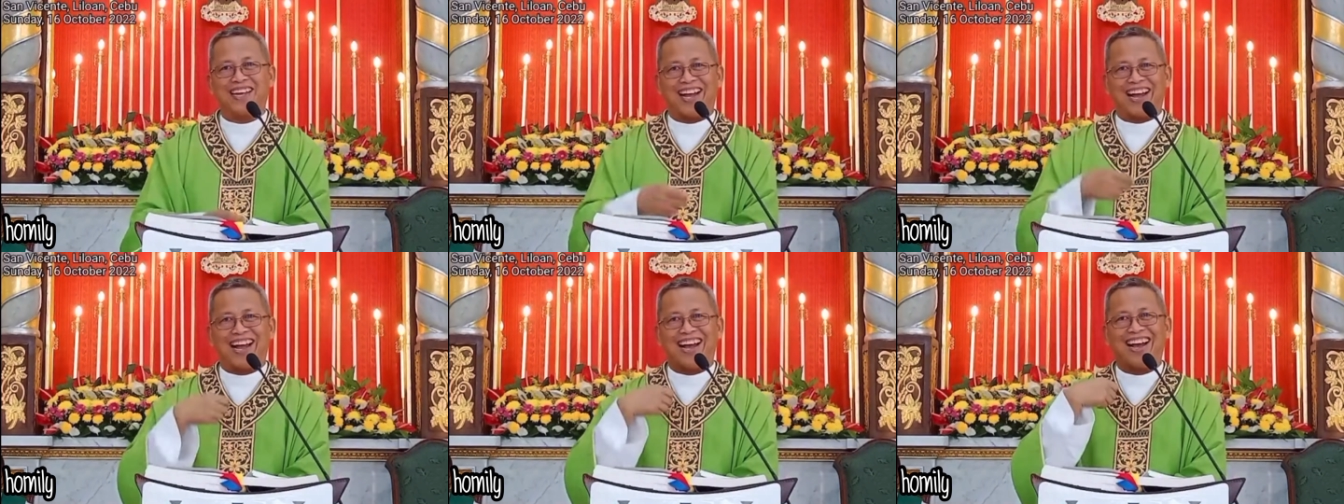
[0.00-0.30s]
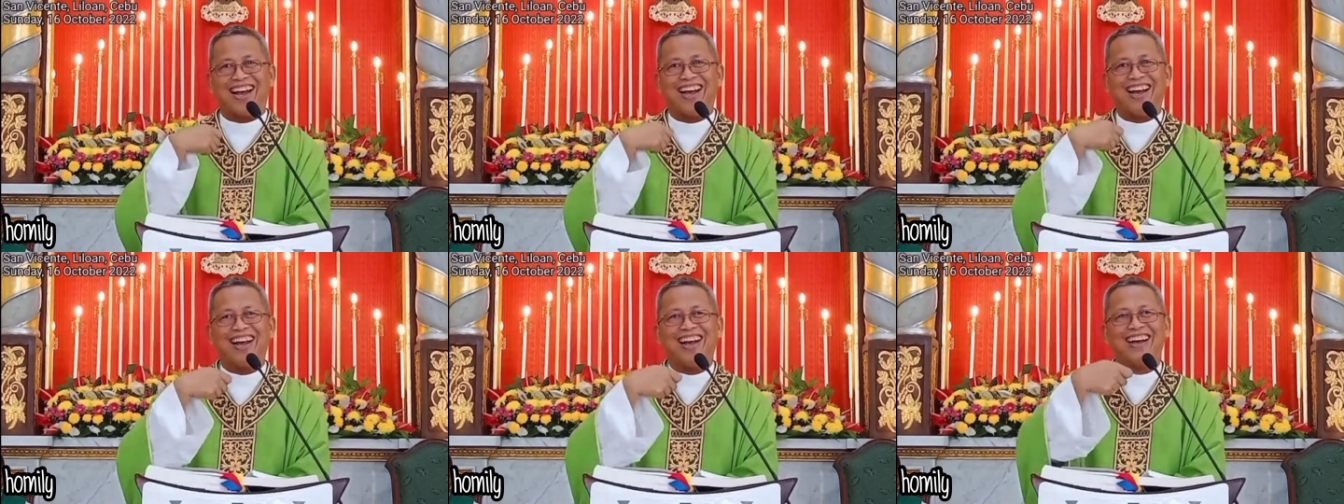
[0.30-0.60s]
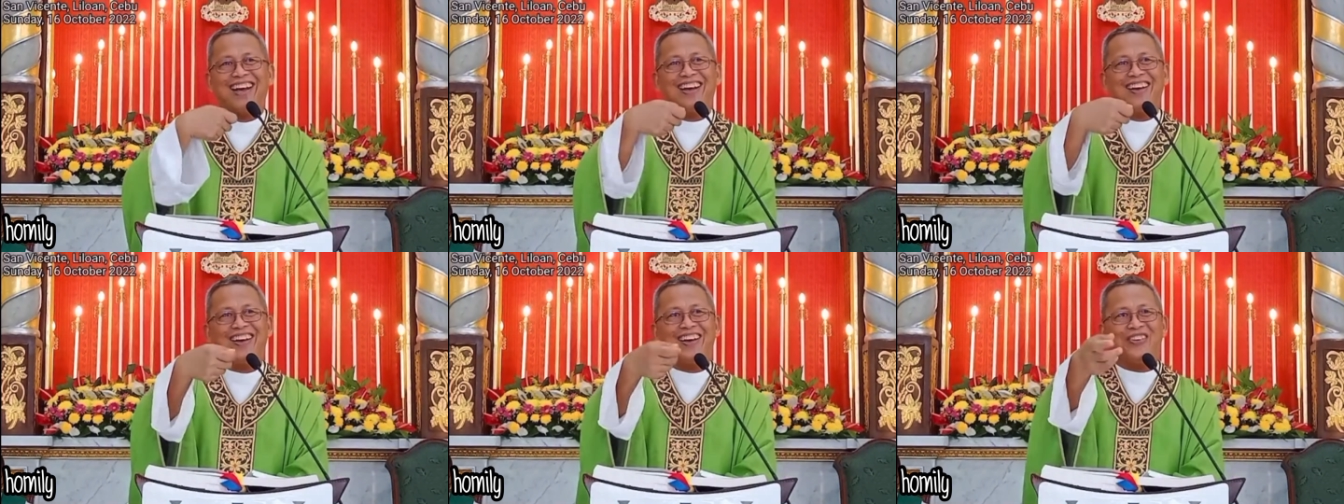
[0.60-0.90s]

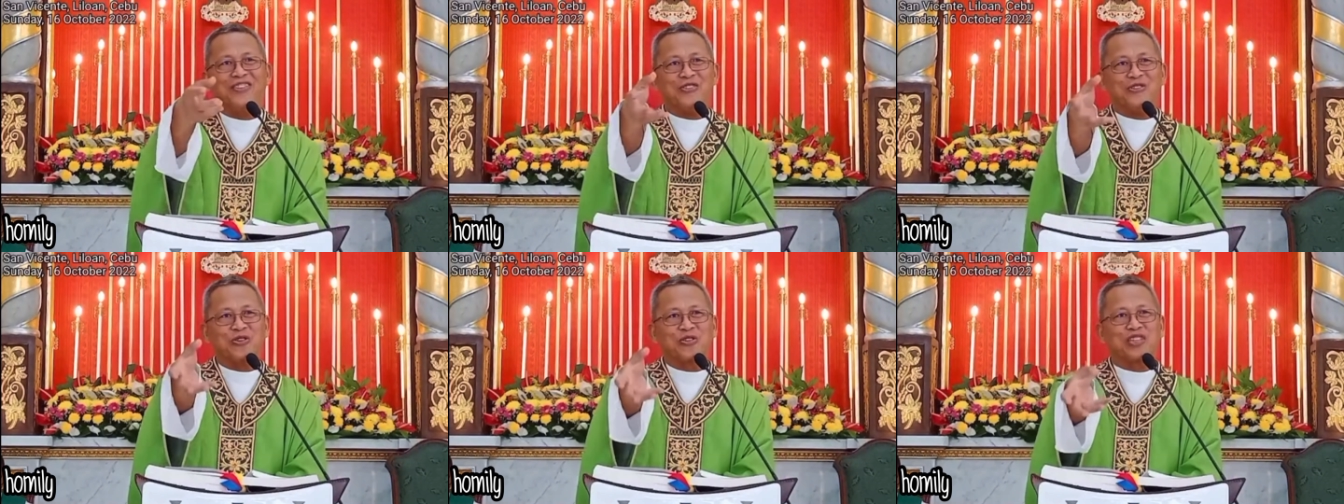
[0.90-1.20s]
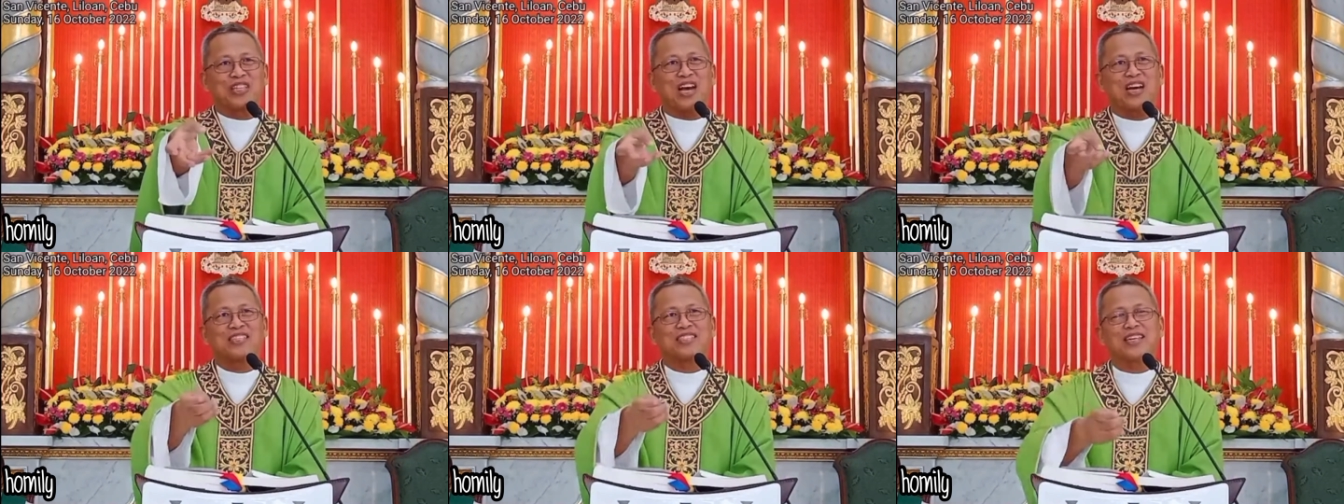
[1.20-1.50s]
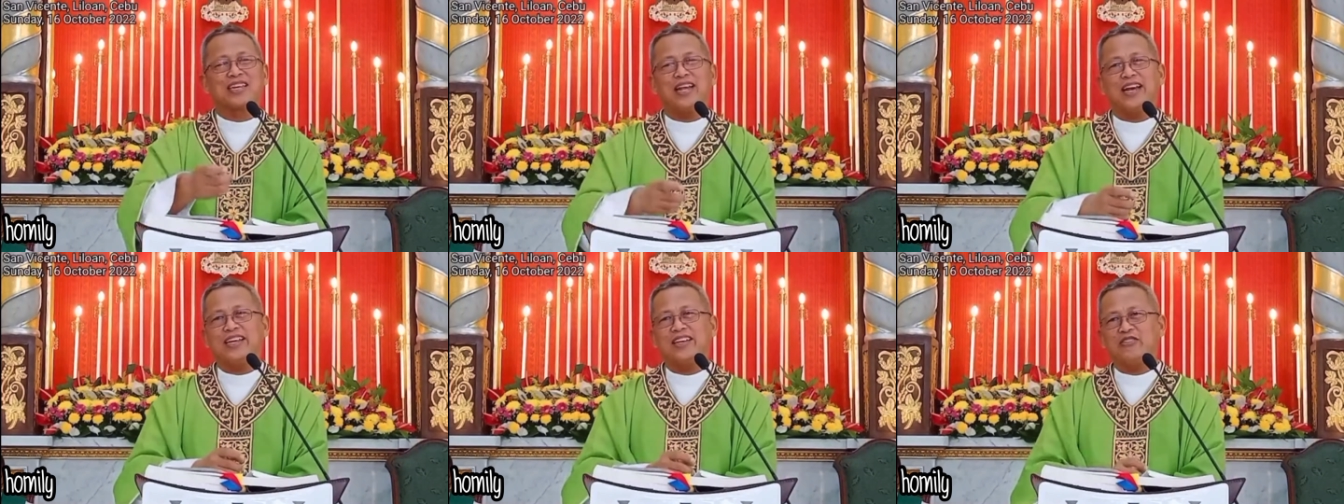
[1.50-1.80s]
Ah, utang
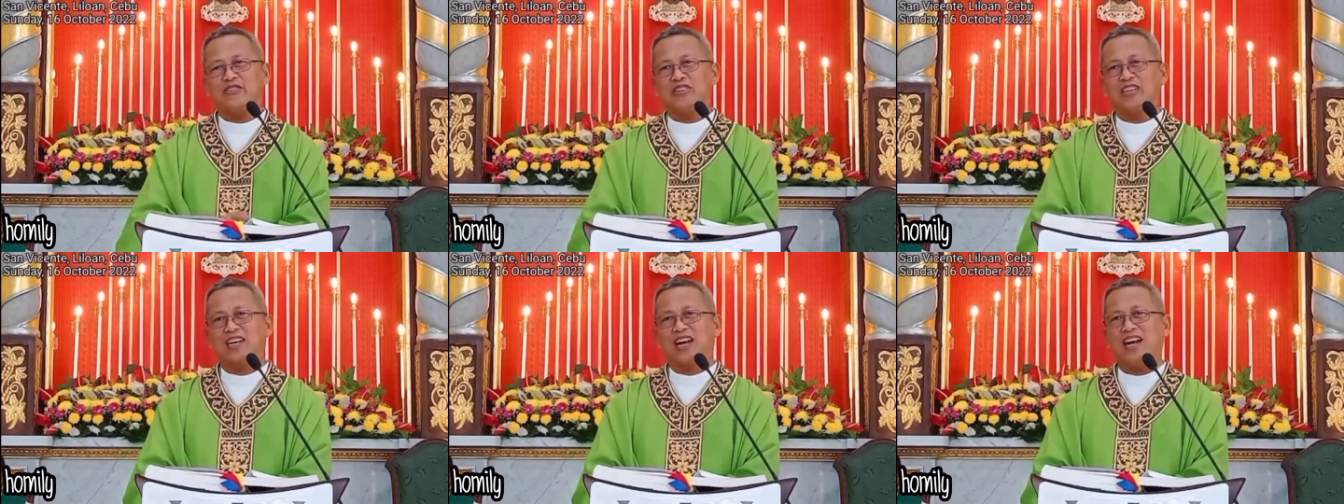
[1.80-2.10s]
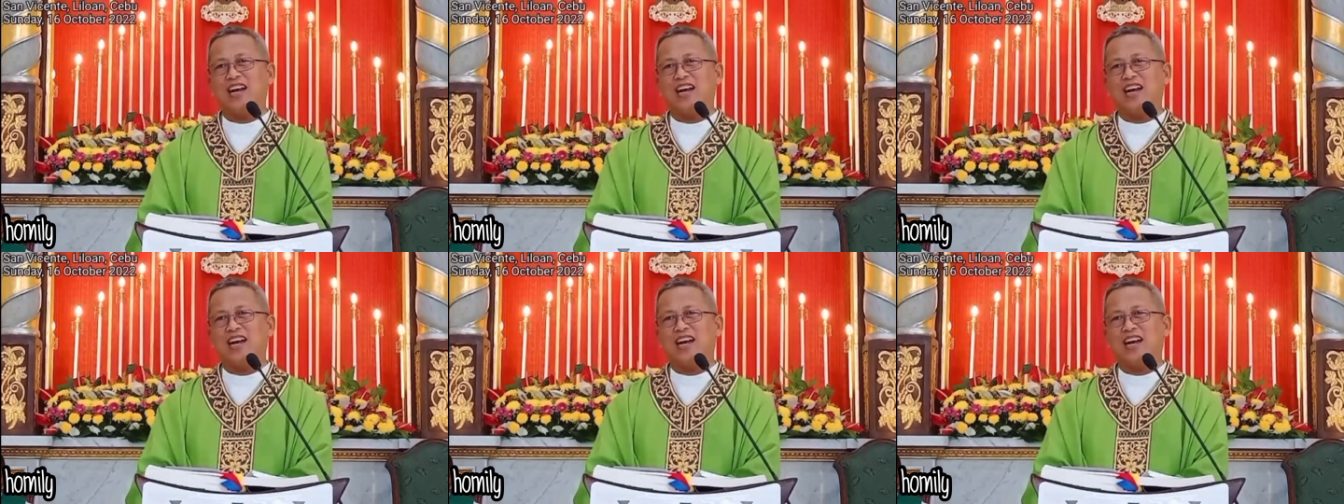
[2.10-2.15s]
sa dayon